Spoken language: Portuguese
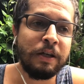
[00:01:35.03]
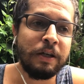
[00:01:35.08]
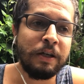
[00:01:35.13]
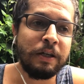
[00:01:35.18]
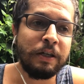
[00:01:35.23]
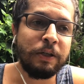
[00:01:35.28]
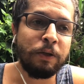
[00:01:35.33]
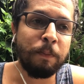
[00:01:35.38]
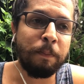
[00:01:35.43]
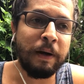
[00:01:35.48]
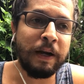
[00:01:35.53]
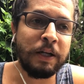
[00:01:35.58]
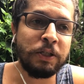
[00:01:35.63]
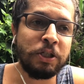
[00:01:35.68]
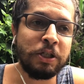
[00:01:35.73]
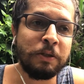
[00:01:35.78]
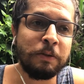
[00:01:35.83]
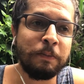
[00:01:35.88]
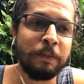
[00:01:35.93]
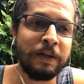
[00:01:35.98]
E o
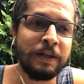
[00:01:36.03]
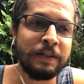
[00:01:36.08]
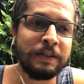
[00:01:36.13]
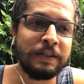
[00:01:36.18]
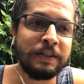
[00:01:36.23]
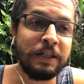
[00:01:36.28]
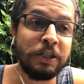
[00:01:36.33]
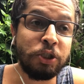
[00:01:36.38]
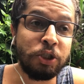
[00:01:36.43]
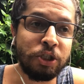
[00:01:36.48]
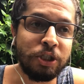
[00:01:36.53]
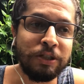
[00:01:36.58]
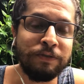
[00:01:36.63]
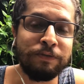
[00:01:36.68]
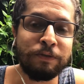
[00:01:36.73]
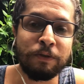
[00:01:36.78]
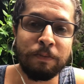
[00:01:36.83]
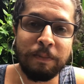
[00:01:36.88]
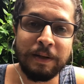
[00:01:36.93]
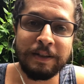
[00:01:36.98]
paradigma
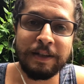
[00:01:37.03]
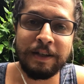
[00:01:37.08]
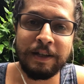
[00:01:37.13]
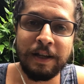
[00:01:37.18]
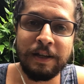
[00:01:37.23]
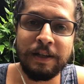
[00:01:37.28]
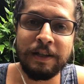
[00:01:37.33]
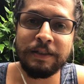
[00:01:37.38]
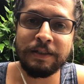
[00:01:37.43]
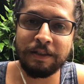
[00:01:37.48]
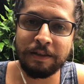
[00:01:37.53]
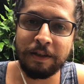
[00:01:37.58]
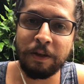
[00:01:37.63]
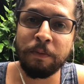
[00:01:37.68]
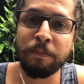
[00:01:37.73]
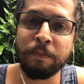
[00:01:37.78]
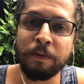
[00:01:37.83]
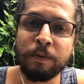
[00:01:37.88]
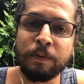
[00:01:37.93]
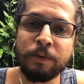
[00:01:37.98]
científico materialista tem um
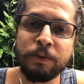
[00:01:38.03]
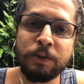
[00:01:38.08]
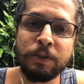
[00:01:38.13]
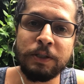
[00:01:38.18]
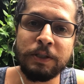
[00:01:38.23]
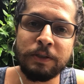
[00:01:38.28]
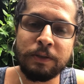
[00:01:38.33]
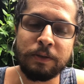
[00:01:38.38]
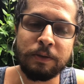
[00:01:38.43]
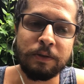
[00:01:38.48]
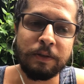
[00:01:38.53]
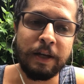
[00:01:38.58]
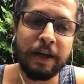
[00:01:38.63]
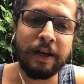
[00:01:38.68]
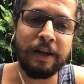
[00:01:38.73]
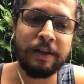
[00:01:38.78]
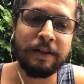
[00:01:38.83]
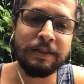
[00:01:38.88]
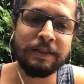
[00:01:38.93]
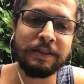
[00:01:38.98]
pouco disso, né?
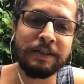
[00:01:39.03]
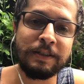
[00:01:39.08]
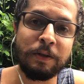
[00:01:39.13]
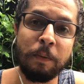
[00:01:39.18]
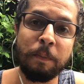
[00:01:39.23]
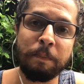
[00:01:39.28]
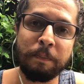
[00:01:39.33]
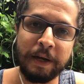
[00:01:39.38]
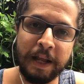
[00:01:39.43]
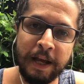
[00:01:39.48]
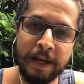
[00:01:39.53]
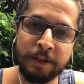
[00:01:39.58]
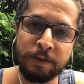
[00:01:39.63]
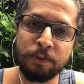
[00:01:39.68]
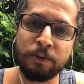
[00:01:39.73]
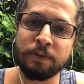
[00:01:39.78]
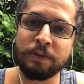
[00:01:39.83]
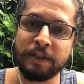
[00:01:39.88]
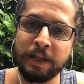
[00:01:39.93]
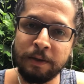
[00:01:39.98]
Eles estão
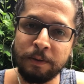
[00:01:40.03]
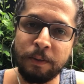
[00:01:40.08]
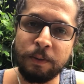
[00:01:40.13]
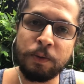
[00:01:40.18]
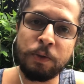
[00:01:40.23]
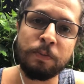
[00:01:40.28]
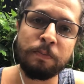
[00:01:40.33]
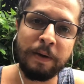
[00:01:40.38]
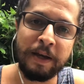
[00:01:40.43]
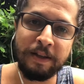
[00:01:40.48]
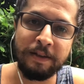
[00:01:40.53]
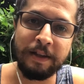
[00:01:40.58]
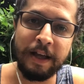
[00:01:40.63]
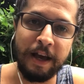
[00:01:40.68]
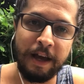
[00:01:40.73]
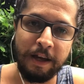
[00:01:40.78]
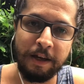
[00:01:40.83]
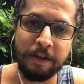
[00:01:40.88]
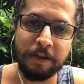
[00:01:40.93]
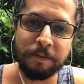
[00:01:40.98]
presos dentro de uma
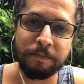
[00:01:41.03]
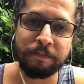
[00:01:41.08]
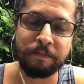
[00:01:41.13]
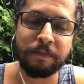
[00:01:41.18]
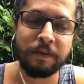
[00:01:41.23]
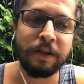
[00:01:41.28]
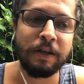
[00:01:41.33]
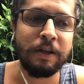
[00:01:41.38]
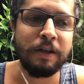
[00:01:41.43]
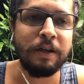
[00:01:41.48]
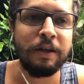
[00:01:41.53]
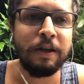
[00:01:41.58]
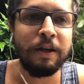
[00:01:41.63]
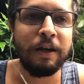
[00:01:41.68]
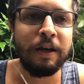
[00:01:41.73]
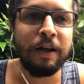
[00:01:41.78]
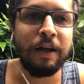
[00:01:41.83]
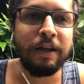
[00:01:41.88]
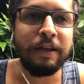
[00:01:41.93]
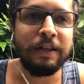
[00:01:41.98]
ideia.
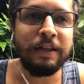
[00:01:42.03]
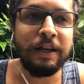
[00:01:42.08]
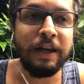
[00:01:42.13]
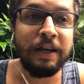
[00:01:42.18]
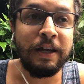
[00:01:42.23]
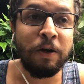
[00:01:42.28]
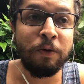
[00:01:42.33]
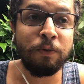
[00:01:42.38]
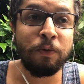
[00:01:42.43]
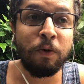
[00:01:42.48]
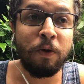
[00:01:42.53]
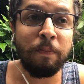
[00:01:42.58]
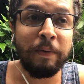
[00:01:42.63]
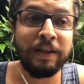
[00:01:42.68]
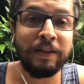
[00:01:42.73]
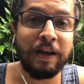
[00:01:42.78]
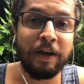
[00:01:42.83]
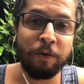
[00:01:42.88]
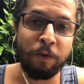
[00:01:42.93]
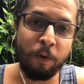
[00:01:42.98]
E aí é um
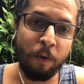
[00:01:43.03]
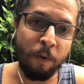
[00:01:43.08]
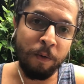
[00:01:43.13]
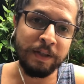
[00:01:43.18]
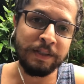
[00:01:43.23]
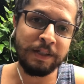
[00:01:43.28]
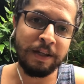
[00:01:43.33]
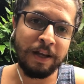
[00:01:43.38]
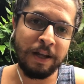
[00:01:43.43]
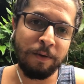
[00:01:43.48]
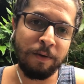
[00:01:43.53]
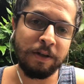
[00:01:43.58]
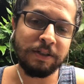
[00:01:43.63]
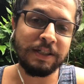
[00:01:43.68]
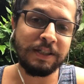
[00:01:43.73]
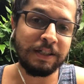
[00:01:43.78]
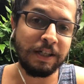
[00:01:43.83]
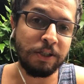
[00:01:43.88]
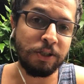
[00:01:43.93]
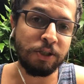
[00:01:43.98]
documentário com essa linguagem
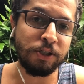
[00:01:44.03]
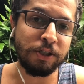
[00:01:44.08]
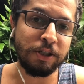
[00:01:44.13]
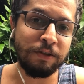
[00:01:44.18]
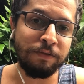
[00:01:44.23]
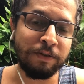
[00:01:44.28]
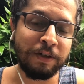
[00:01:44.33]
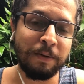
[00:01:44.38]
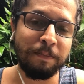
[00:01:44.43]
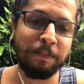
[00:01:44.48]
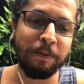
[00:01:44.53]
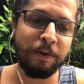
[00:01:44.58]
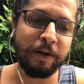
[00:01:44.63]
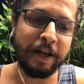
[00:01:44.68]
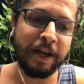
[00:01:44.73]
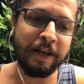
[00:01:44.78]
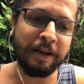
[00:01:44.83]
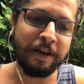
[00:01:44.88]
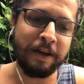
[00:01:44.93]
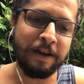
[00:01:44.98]
científica,
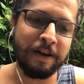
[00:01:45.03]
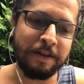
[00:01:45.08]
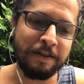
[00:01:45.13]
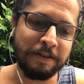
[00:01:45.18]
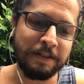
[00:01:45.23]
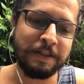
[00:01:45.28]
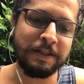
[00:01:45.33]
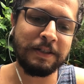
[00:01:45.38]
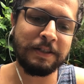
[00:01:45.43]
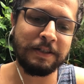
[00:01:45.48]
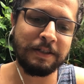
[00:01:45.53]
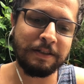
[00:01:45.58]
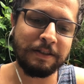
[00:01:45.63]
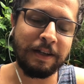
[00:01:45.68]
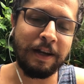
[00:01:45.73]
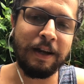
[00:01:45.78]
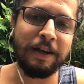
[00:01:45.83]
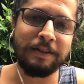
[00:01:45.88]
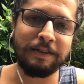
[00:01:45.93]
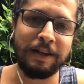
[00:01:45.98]
porém ele
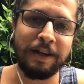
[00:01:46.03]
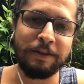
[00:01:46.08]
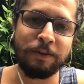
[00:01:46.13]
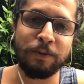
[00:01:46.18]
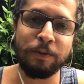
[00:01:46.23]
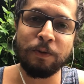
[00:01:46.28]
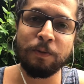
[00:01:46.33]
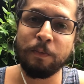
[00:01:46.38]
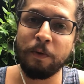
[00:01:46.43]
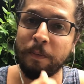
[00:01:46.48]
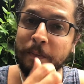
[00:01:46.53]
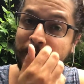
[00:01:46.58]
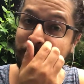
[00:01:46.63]
está, tá a todo momento